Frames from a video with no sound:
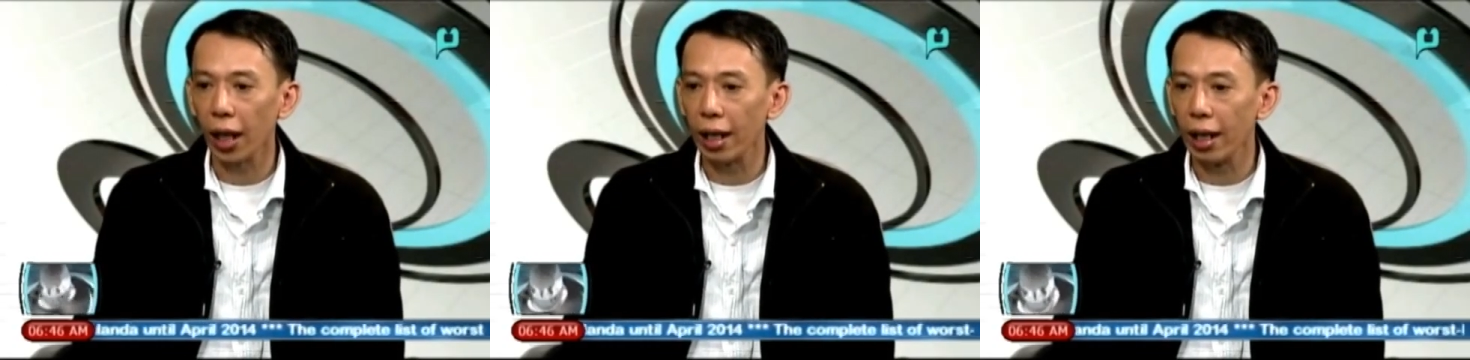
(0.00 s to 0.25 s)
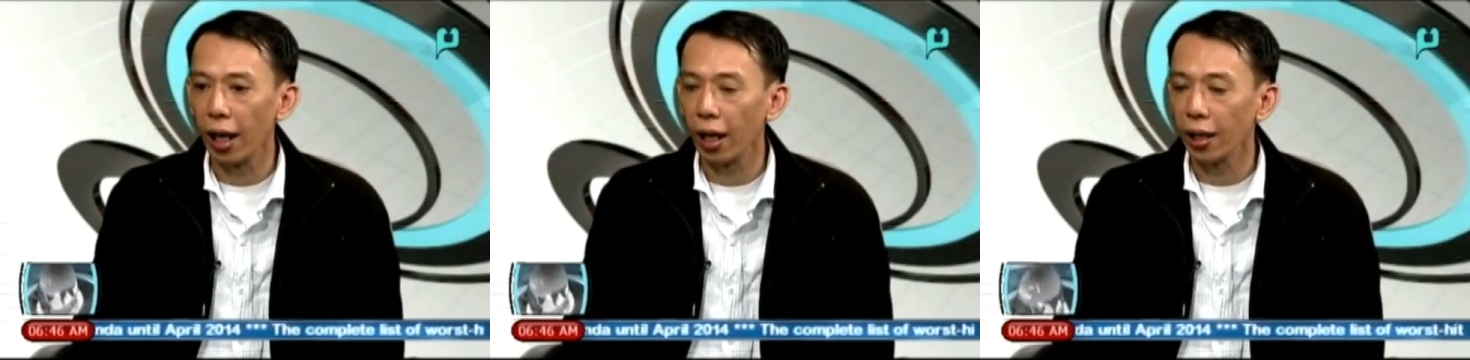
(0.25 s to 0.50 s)

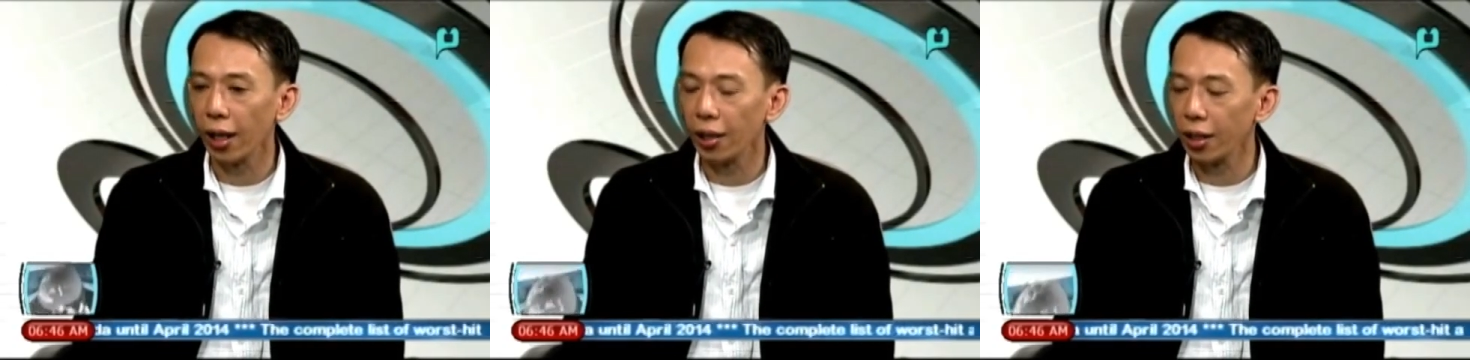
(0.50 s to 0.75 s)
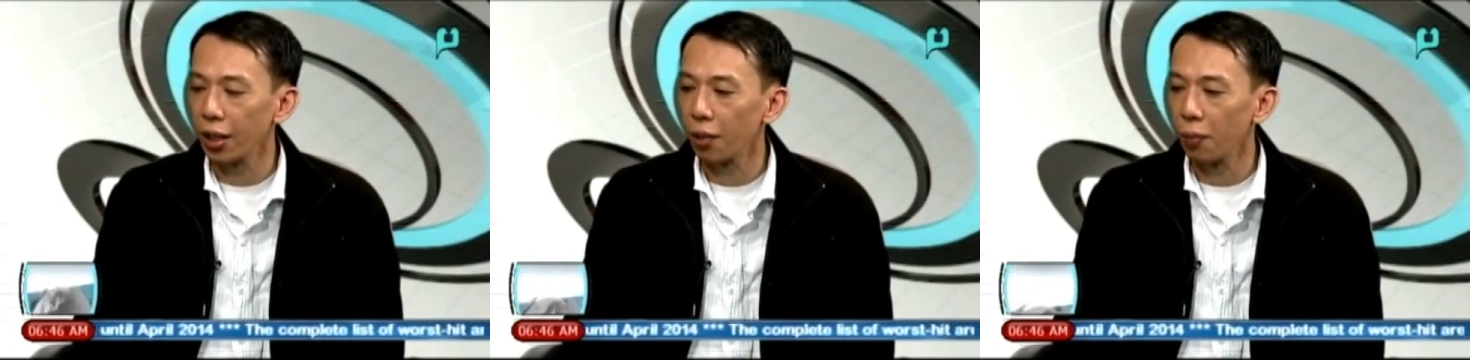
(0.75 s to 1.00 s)
kailangan
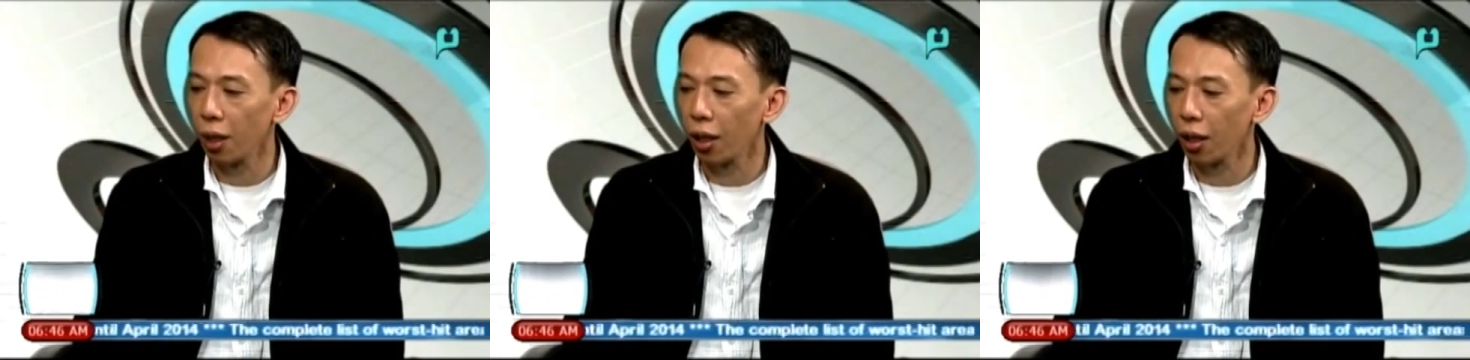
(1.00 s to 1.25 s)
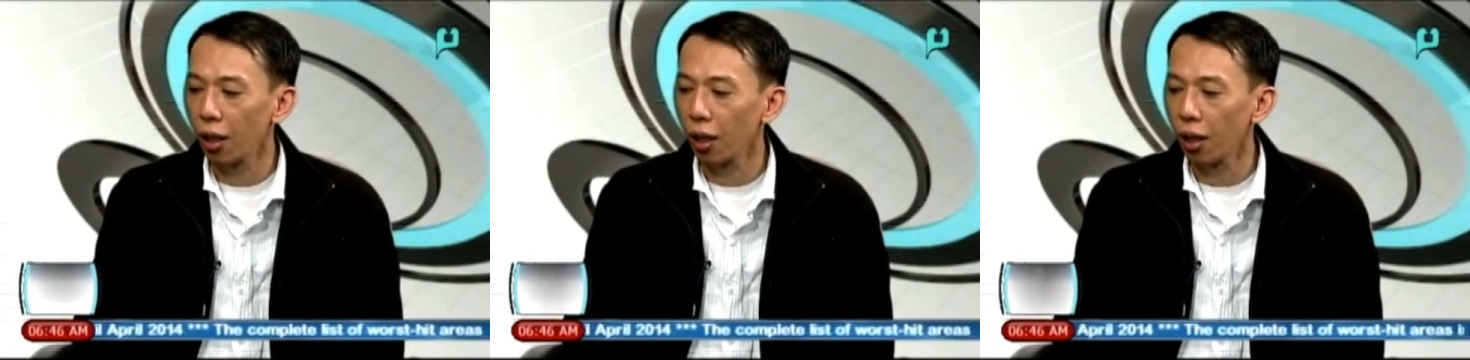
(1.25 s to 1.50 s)
natin ng
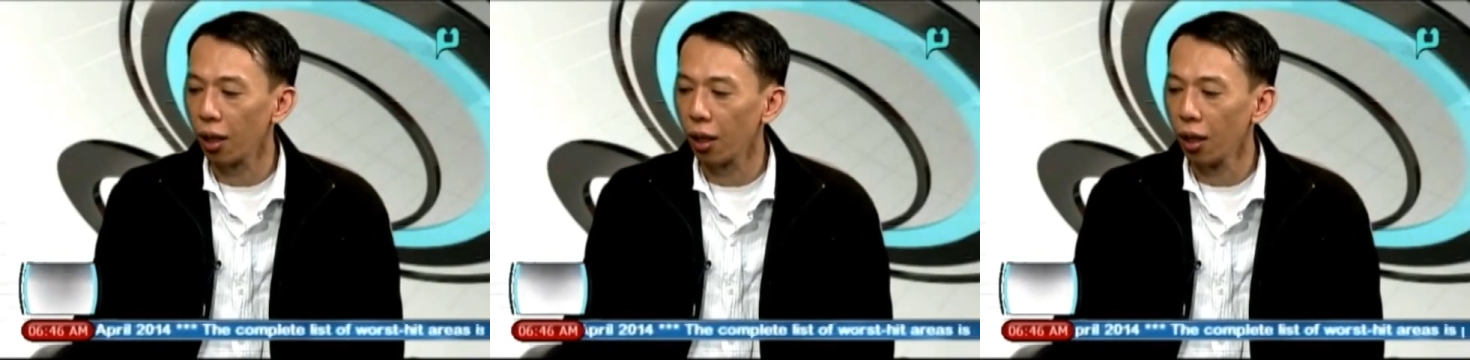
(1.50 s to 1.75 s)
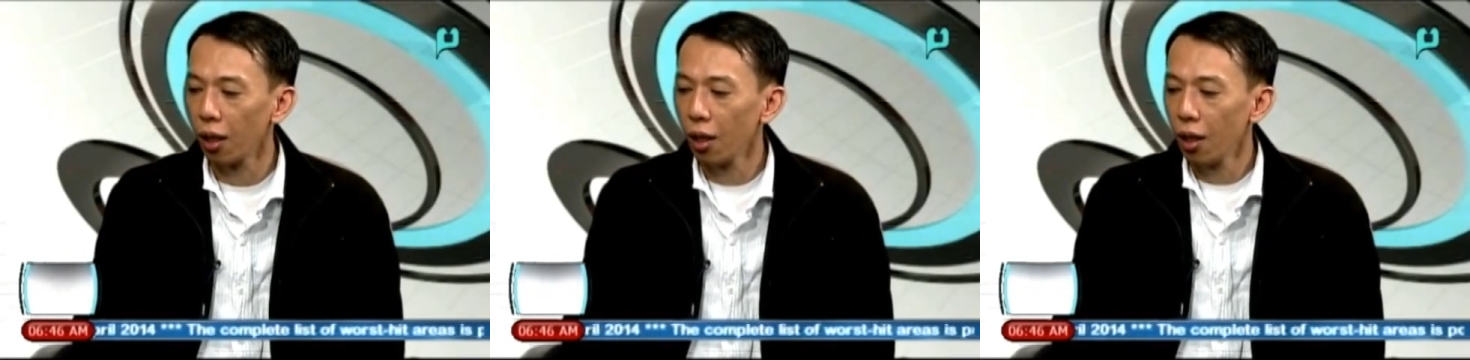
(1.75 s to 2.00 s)
mga
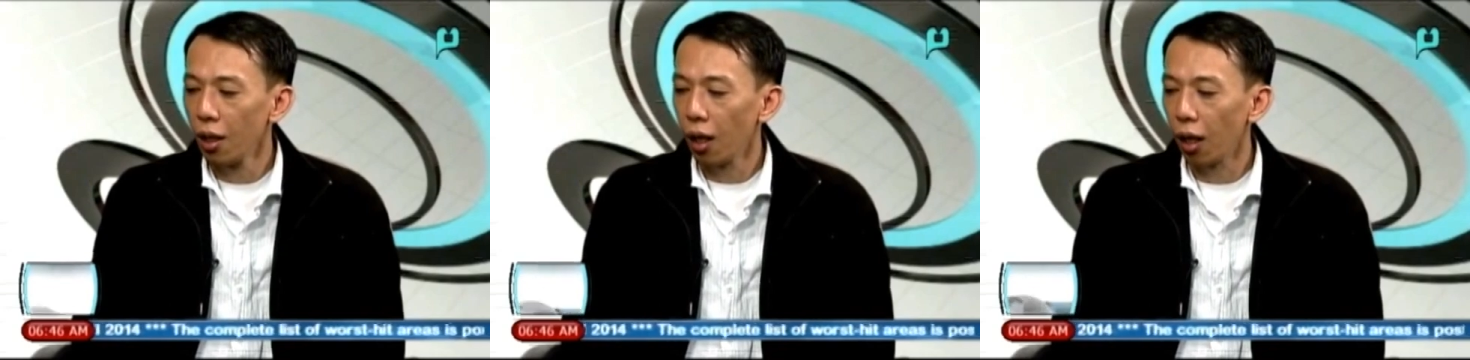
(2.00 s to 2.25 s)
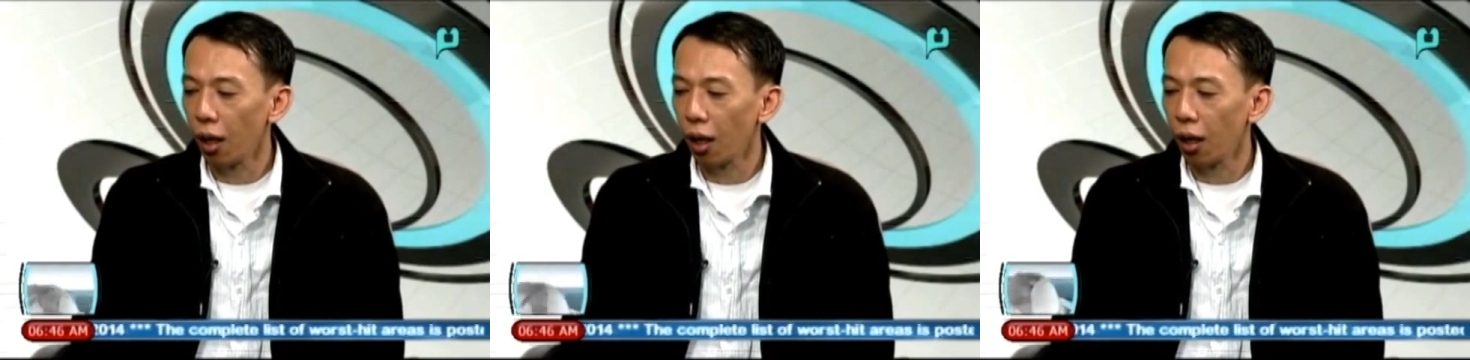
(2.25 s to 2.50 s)

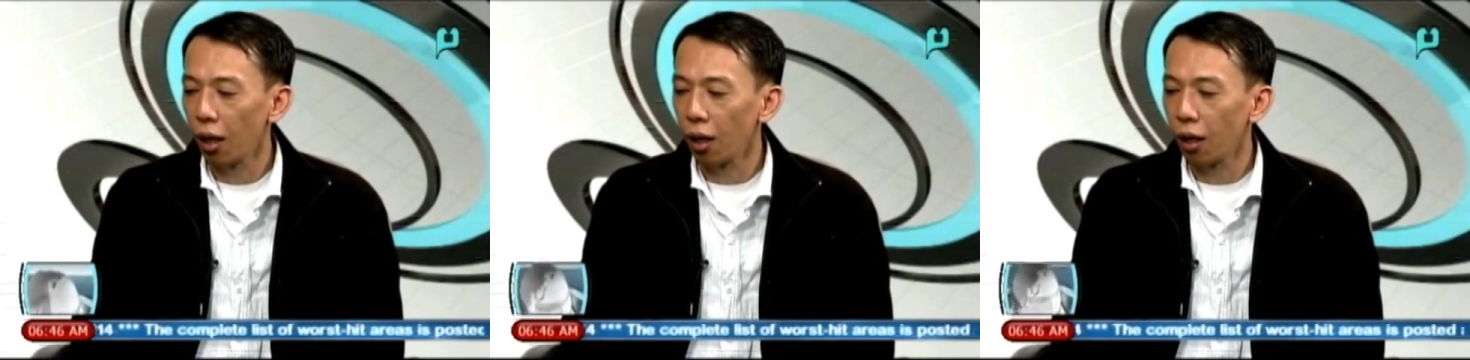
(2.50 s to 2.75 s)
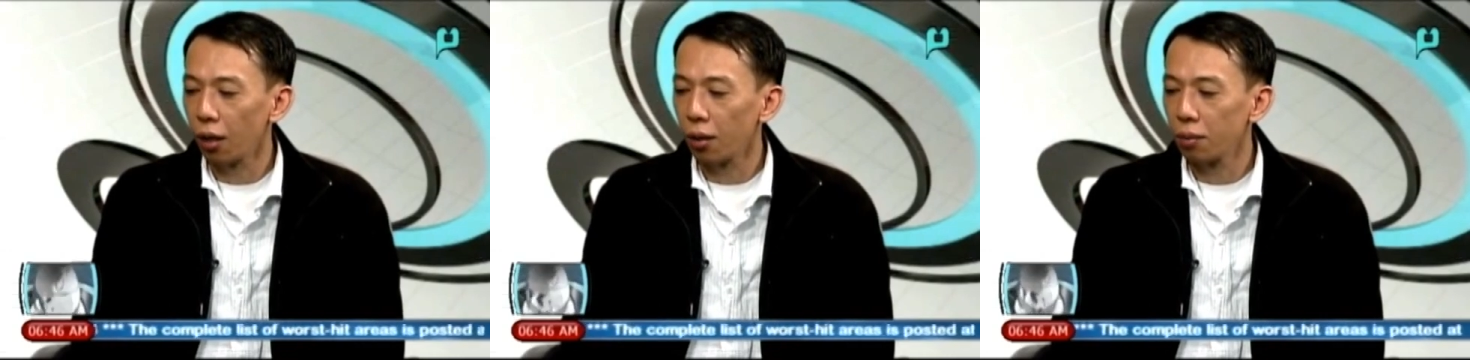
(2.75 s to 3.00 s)

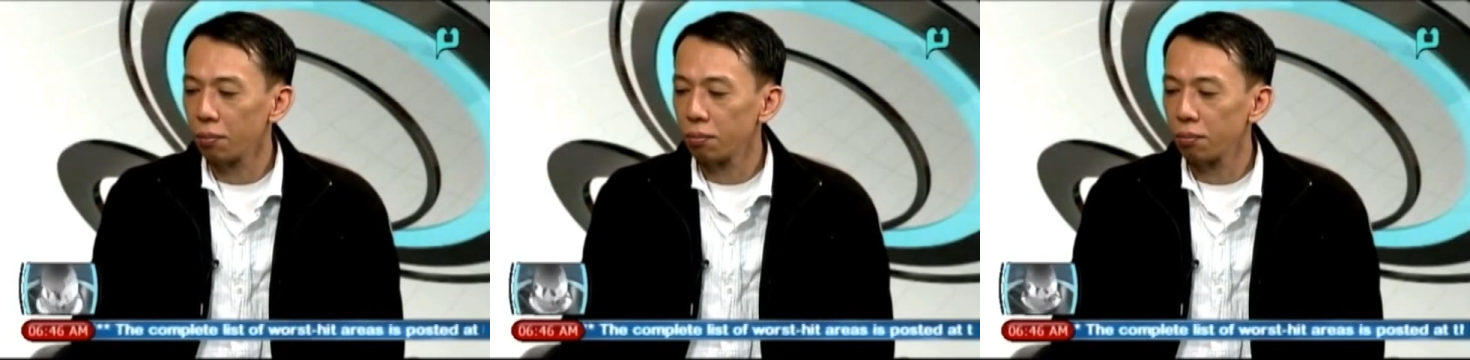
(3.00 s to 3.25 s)
uh,